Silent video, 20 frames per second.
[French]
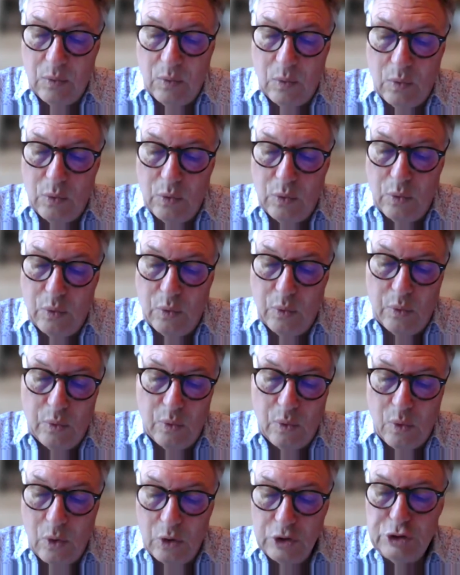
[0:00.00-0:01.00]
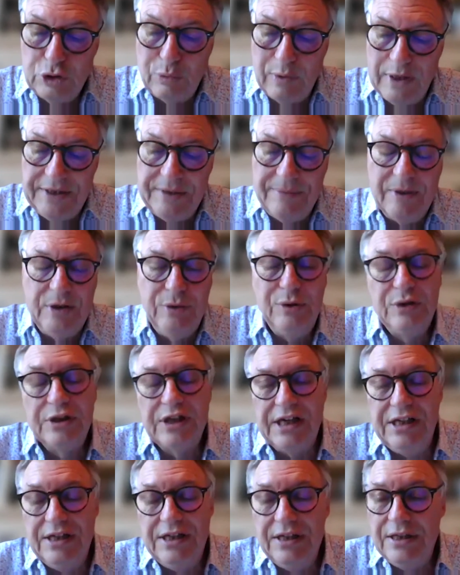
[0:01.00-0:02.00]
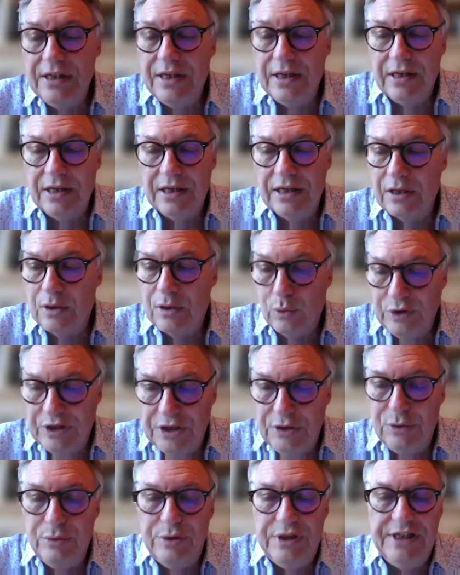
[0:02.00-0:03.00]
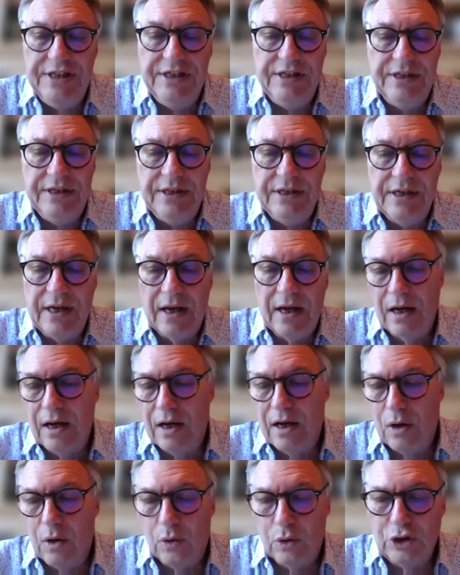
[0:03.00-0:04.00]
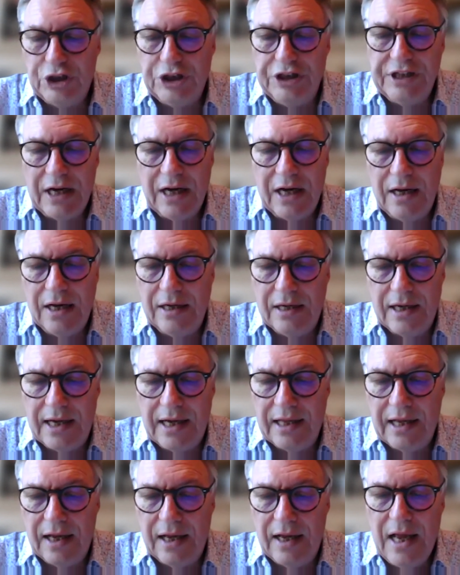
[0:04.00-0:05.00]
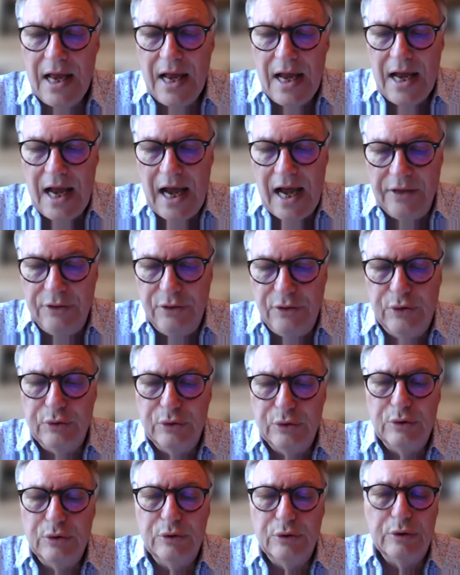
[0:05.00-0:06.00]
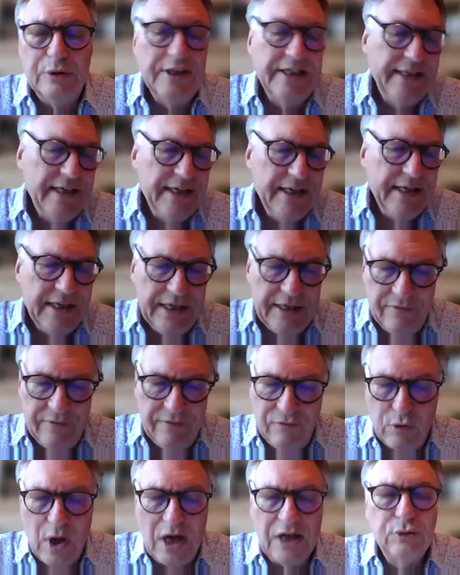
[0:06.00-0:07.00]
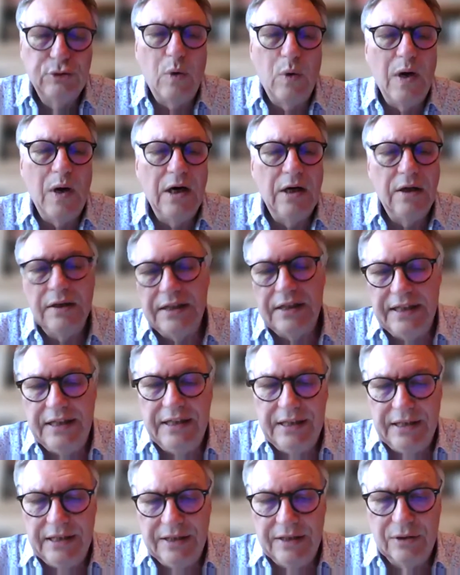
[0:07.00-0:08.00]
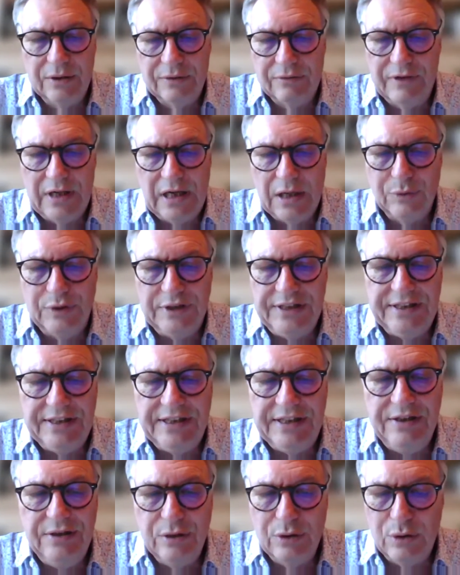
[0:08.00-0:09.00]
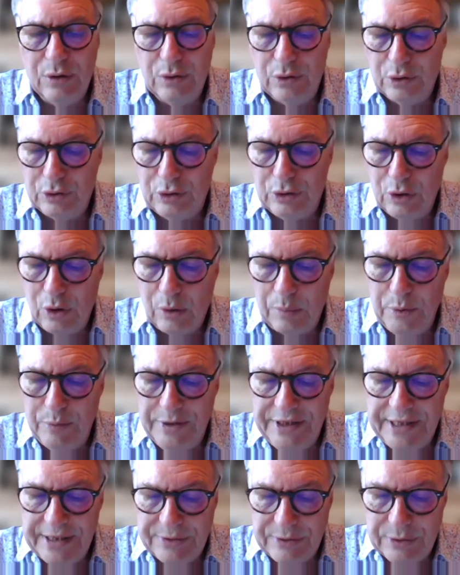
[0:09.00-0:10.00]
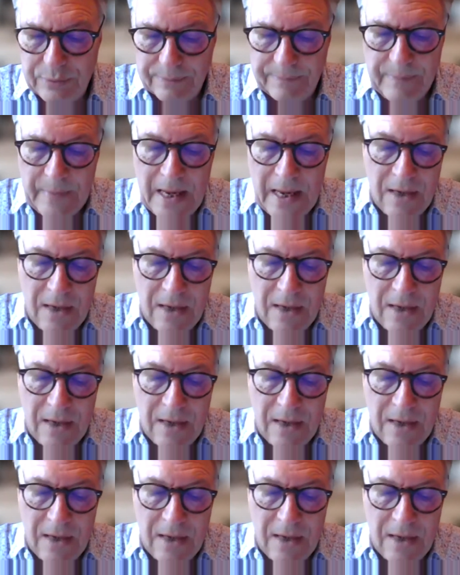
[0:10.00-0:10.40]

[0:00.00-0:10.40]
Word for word: on reçoit des manuscrits qu'on étudie en général à, deux et voire trois, et euh, on décide de, leur publication.